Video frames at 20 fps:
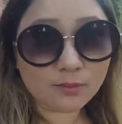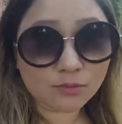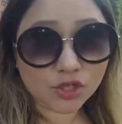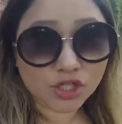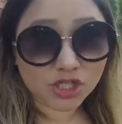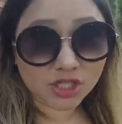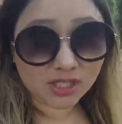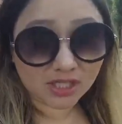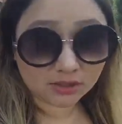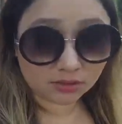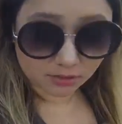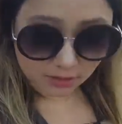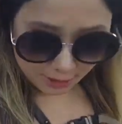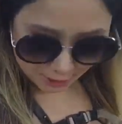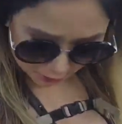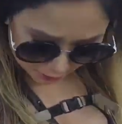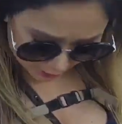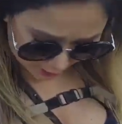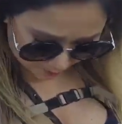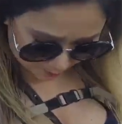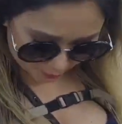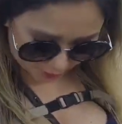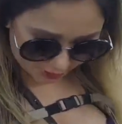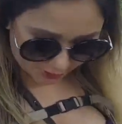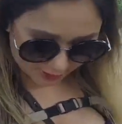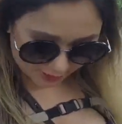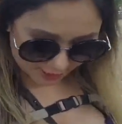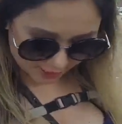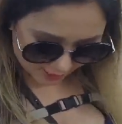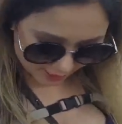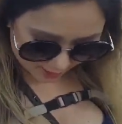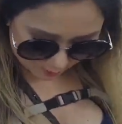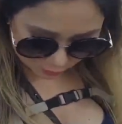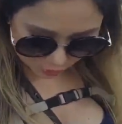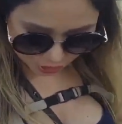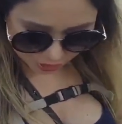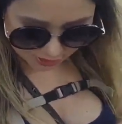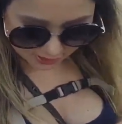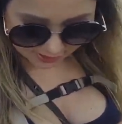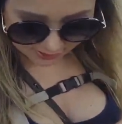a mochila do TT porque a
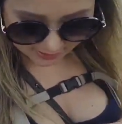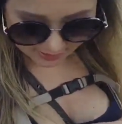mochila